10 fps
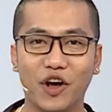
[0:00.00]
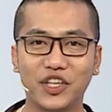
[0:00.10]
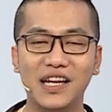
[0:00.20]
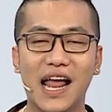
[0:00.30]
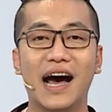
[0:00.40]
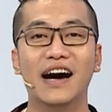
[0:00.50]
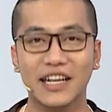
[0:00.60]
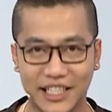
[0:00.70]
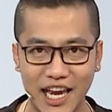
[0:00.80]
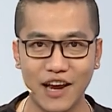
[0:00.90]
đó chính là
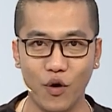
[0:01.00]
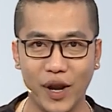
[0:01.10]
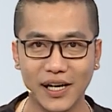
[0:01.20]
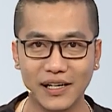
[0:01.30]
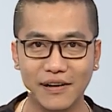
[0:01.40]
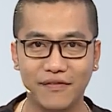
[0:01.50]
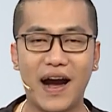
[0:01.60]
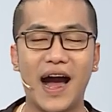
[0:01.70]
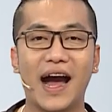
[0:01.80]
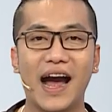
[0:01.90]
C Nguyễn
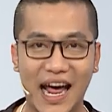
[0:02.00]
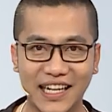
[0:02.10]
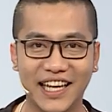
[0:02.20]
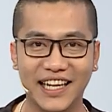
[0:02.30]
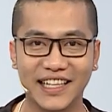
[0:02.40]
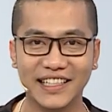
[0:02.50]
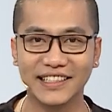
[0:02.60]
và Anh Thi.